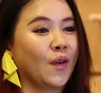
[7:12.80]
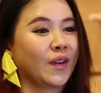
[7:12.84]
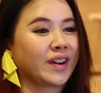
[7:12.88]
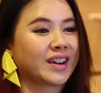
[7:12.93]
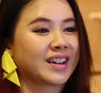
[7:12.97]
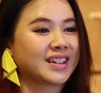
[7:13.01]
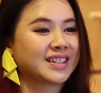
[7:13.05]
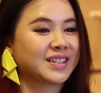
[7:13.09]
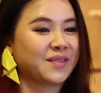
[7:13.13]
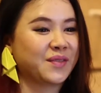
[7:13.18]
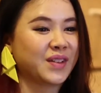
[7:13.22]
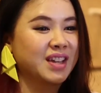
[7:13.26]
ง
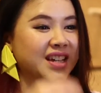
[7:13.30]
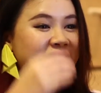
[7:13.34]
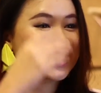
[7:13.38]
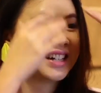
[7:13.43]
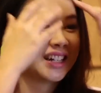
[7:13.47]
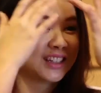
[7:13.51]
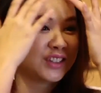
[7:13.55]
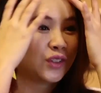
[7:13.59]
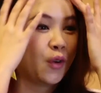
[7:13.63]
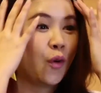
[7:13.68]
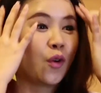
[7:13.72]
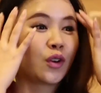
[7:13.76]
ก็จะเป็นเหงื่
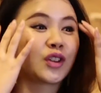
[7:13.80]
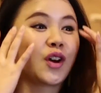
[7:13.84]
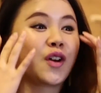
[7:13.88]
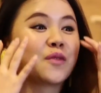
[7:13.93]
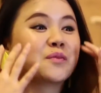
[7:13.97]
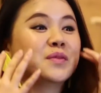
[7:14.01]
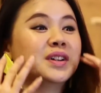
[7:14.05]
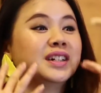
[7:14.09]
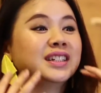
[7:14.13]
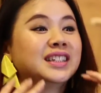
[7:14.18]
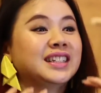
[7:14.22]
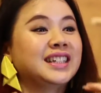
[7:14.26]
อตกตอน
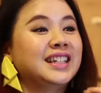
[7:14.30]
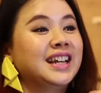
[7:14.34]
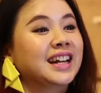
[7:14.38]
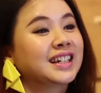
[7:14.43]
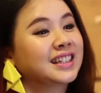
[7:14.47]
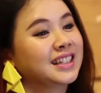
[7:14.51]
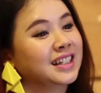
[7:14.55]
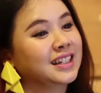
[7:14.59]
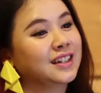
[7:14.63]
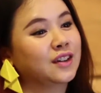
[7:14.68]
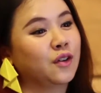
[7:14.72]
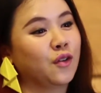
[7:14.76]
มื้อเที่ยง
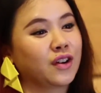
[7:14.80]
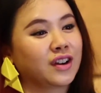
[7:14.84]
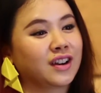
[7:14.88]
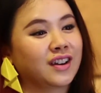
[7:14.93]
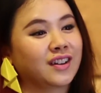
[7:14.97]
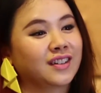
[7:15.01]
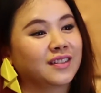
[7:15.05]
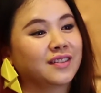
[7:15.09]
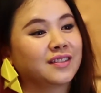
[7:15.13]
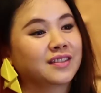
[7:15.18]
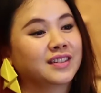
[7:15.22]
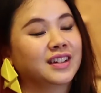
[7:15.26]
ที่คน
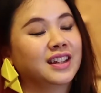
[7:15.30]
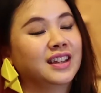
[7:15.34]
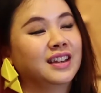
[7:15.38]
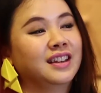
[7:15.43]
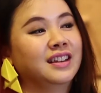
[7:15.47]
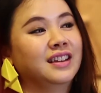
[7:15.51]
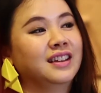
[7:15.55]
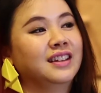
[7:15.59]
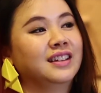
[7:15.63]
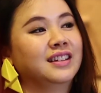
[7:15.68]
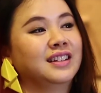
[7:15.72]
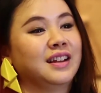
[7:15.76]

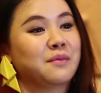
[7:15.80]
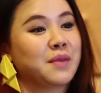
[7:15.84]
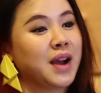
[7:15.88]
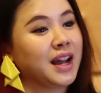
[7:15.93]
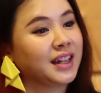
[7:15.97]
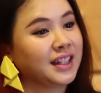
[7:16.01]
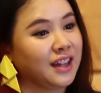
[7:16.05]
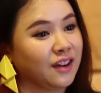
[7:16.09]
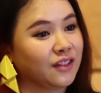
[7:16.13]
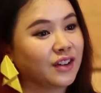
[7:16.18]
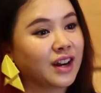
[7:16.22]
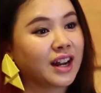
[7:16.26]
ที่ทำงา
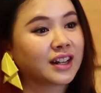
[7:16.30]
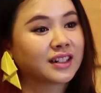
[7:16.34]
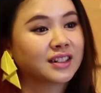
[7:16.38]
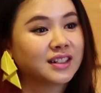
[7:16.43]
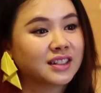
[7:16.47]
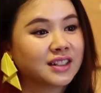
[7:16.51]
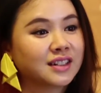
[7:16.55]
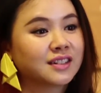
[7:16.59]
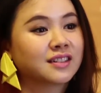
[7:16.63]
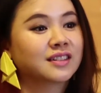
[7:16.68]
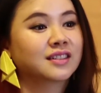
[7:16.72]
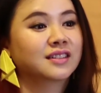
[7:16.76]
นแถวนั้นก็
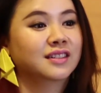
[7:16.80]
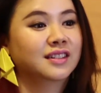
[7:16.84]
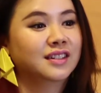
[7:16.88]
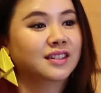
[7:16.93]
จะ